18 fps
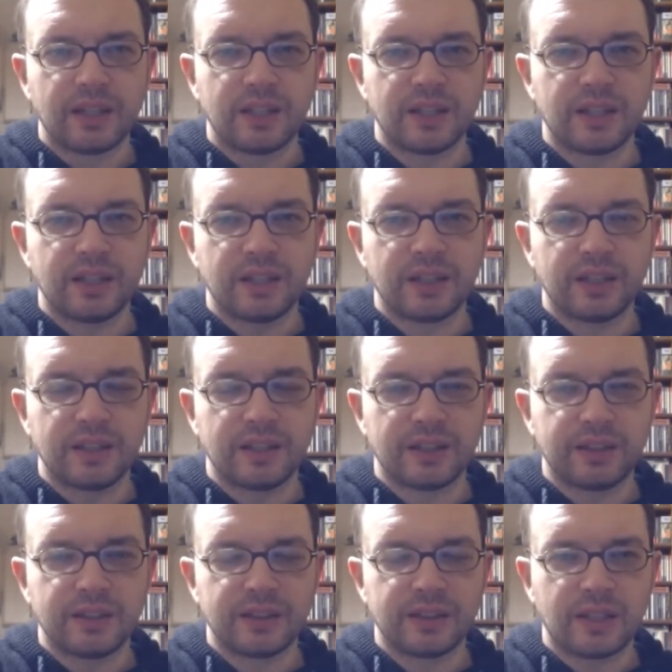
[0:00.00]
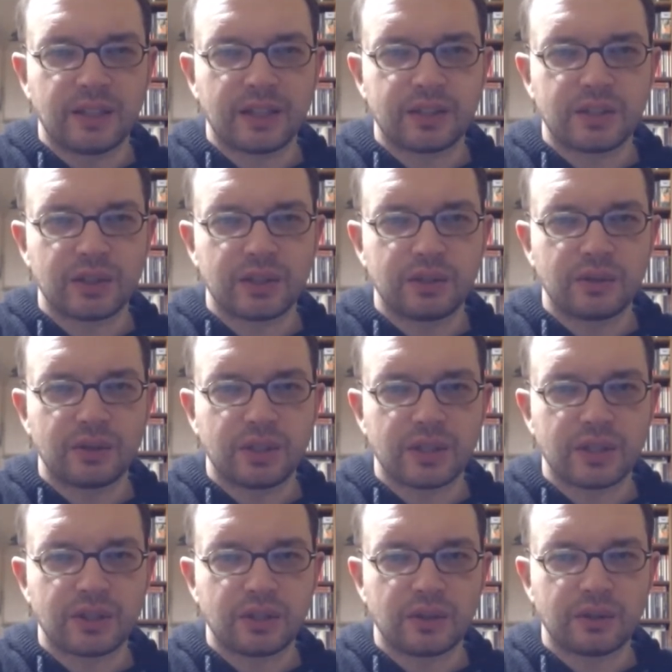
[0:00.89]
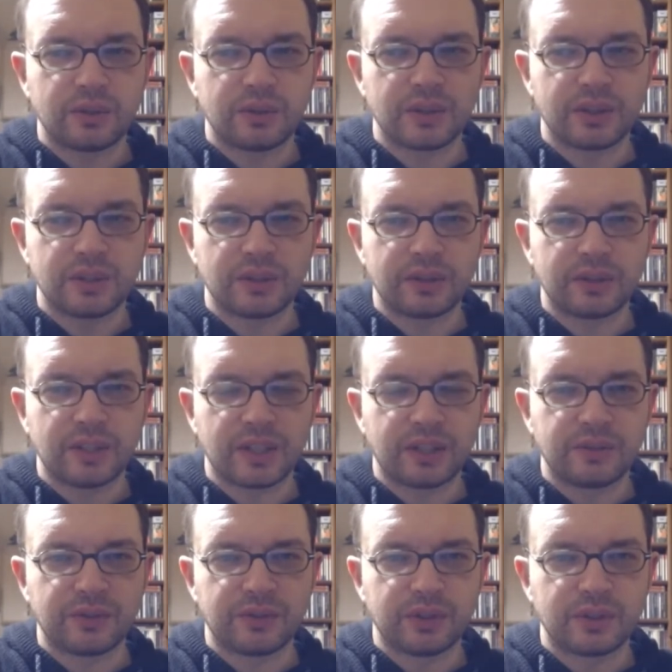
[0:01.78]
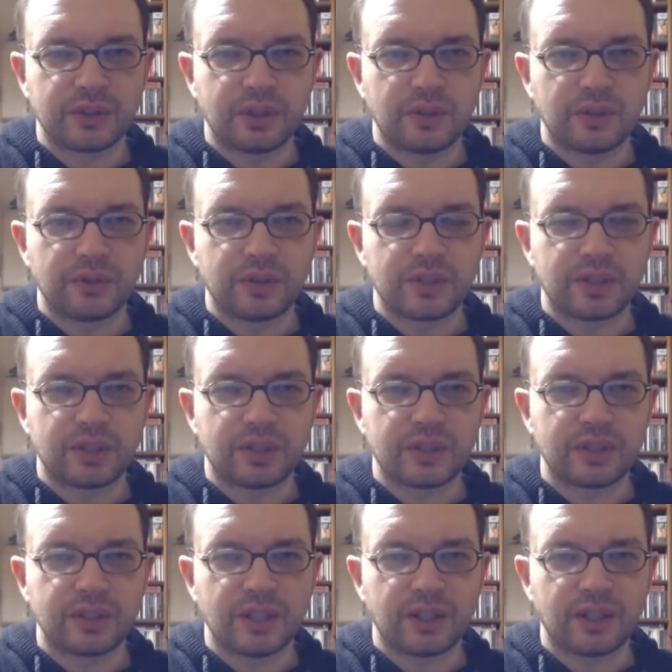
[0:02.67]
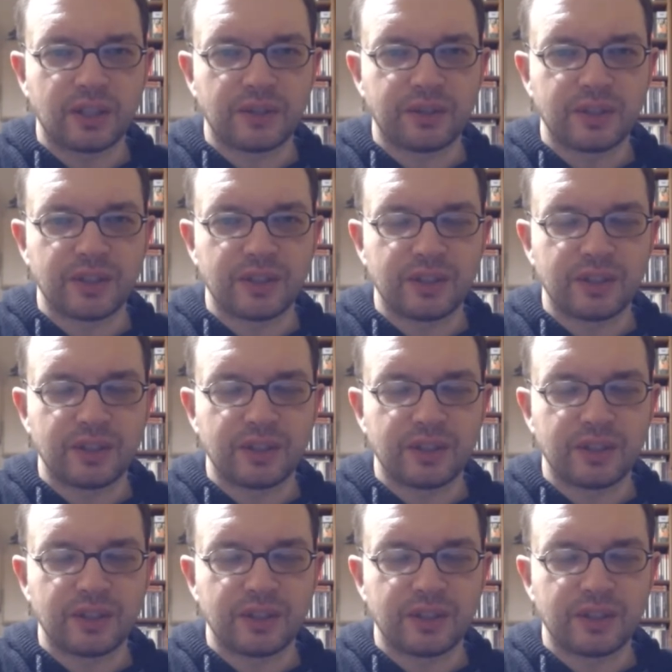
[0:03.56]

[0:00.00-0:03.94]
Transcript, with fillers: Y, dlaczego kaszaloty są takie wyjątkowe, że ja na,